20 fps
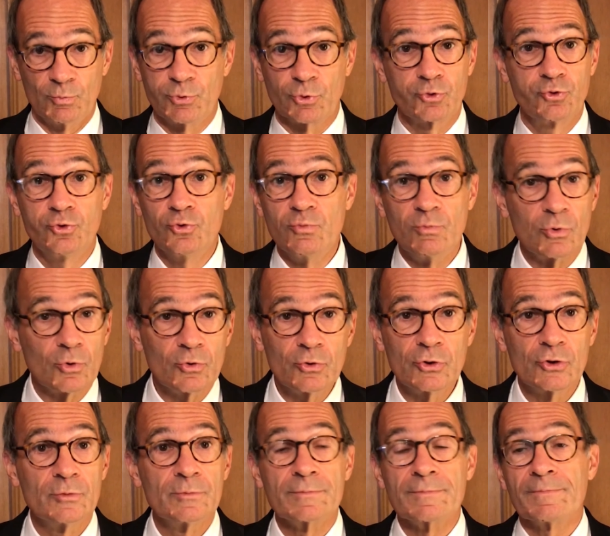pour tout le
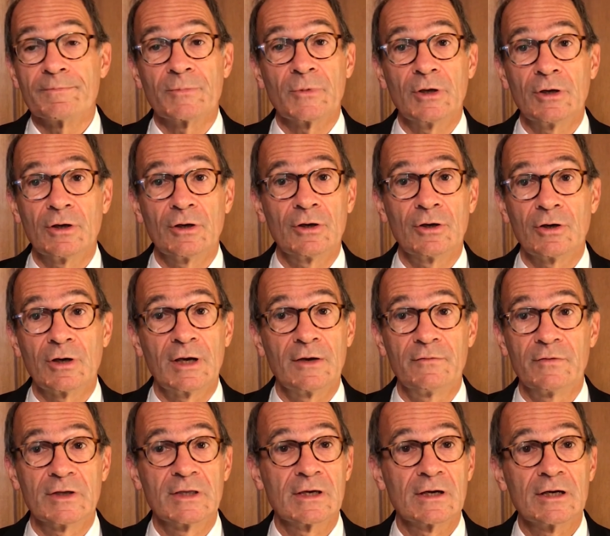monde, euh,
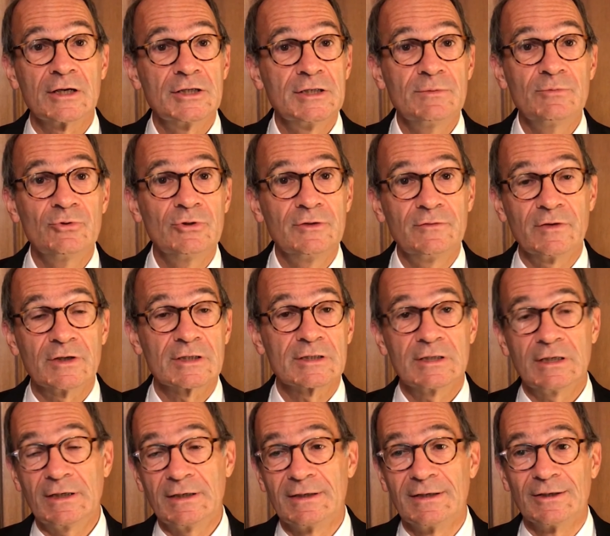avec un régime
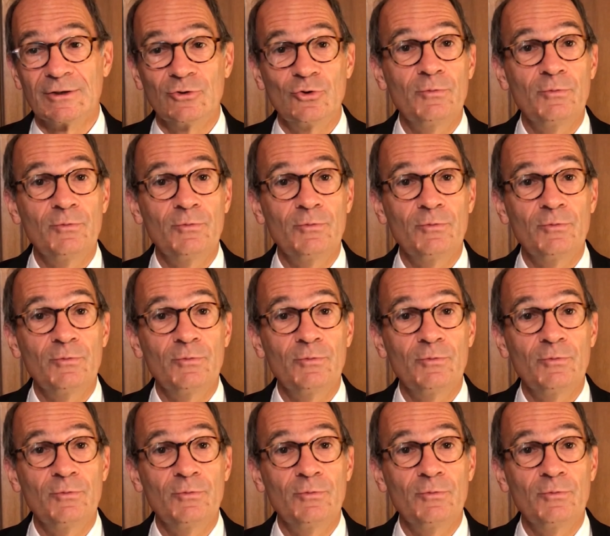universel